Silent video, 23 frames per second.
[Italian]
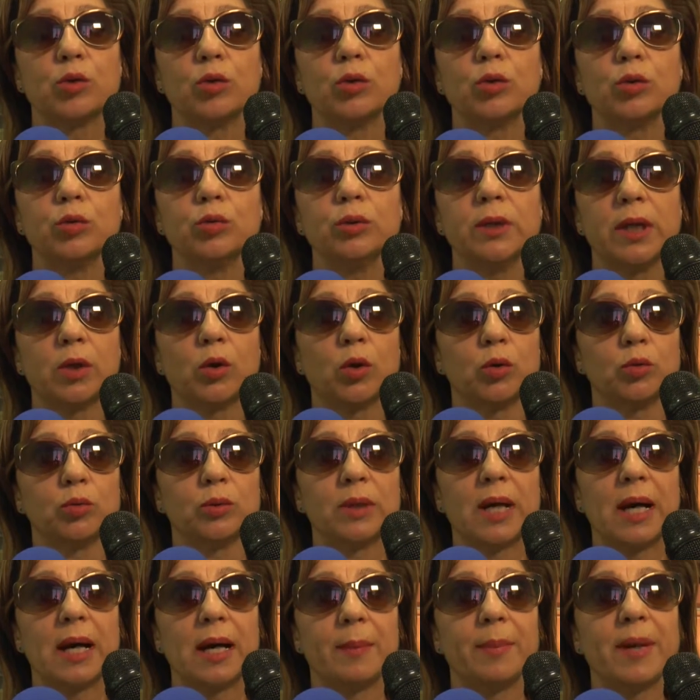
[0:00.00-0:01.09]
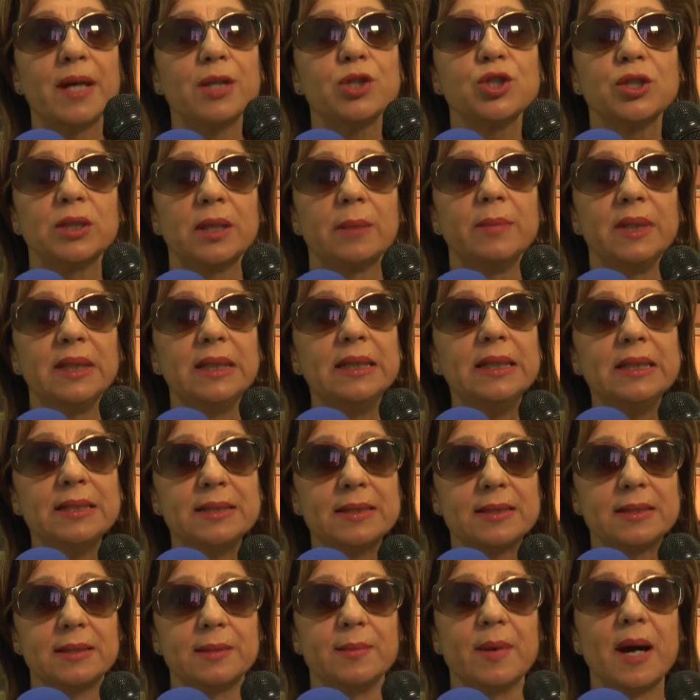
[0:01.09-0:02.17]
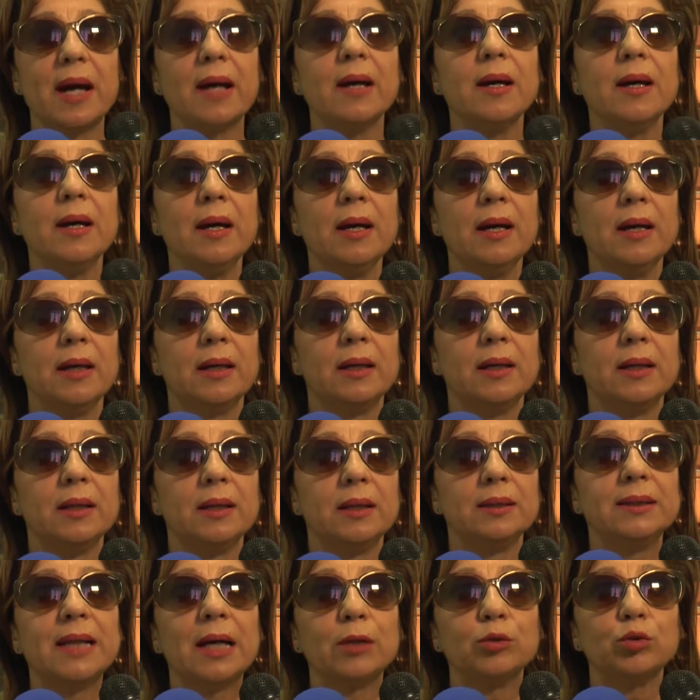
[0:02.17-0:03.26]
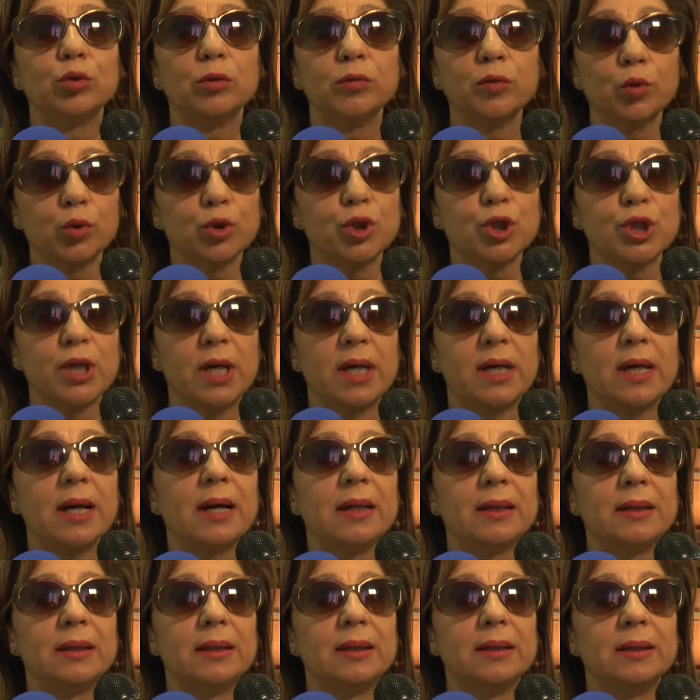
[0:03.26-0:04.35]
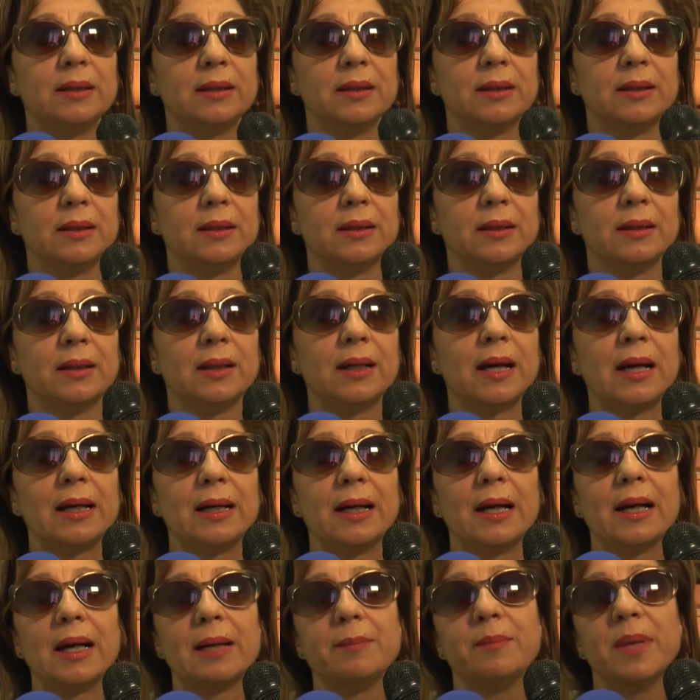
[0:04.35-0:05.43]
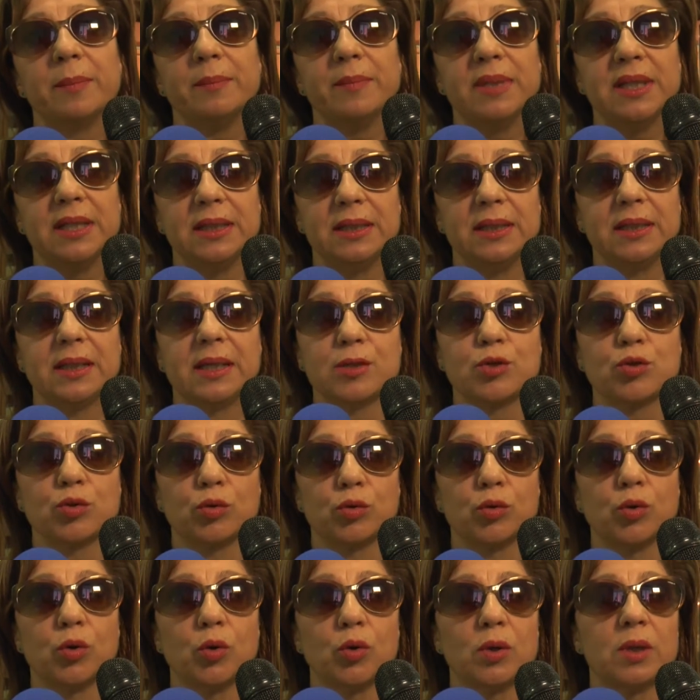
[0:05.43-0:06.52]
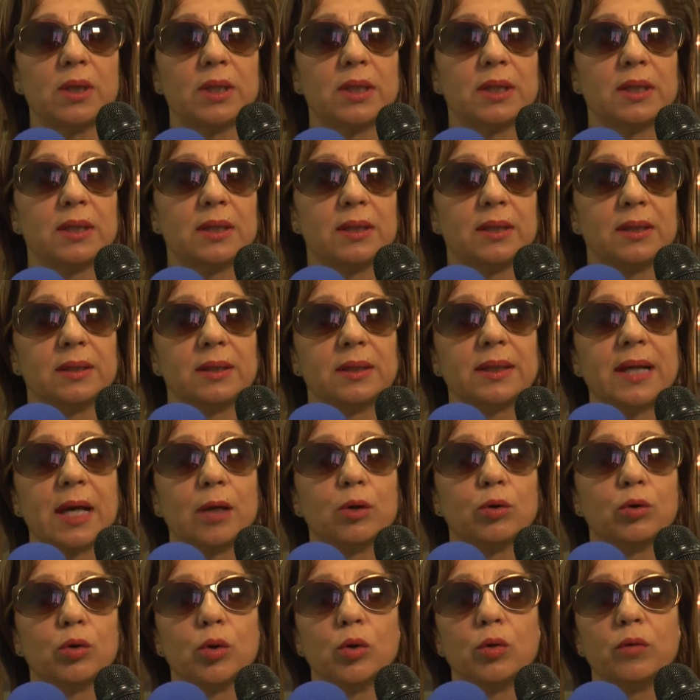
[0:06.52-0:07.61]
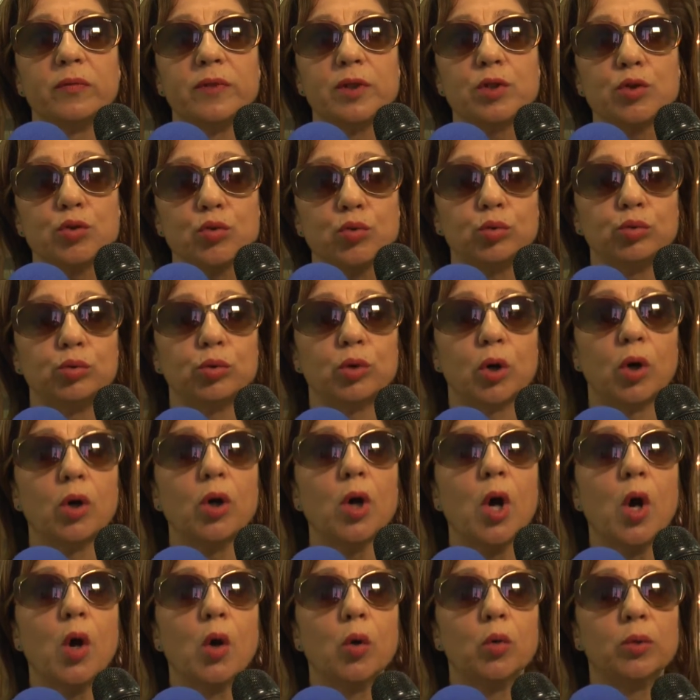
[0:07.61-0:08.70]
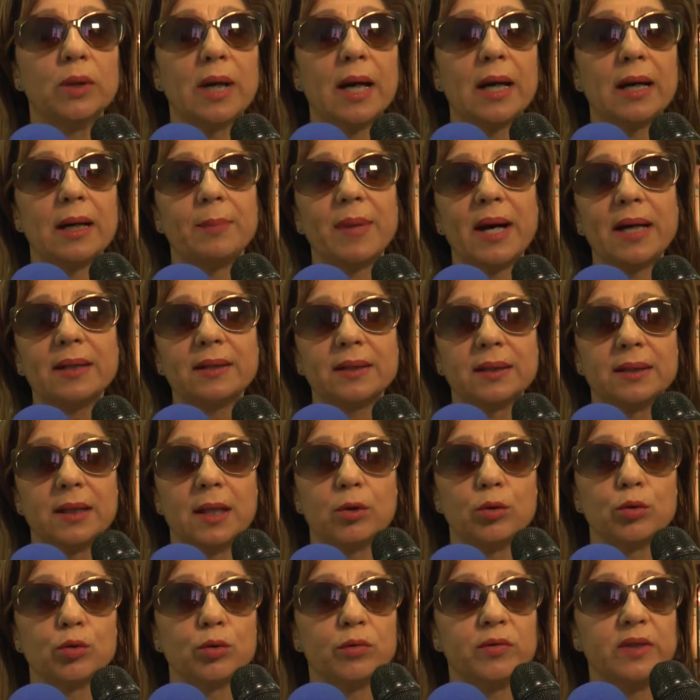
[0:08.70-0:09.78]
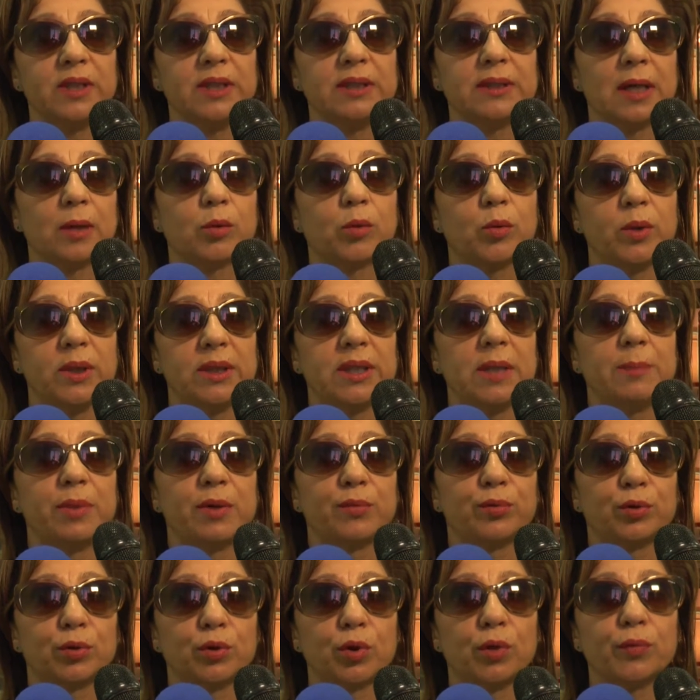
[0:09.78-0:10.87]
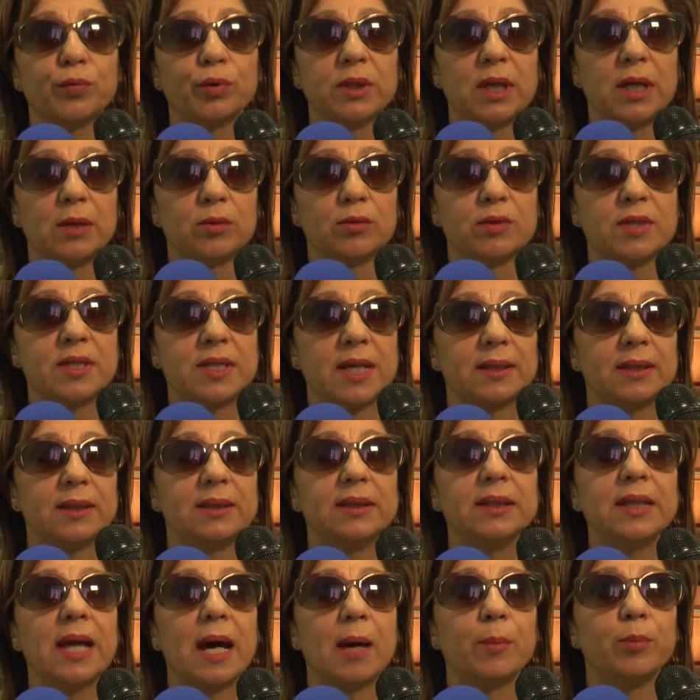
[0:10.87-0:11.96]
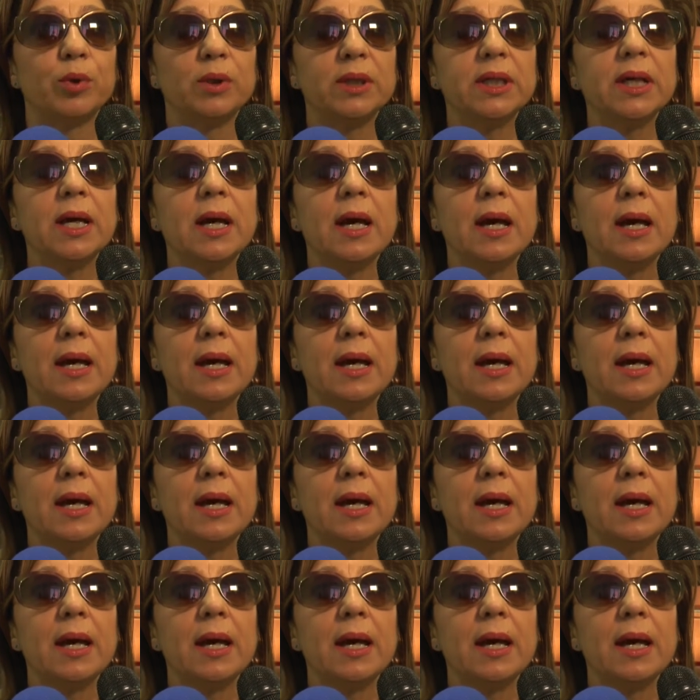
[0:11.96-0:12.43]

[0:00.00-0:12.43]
conclude con una pagina bellissima, eh, dando voce al, a, ai bambini che, sono, eh, che, hanno vissuto una parte della loro vita qui nel Brefotrofio dell'Annunziata di Napoli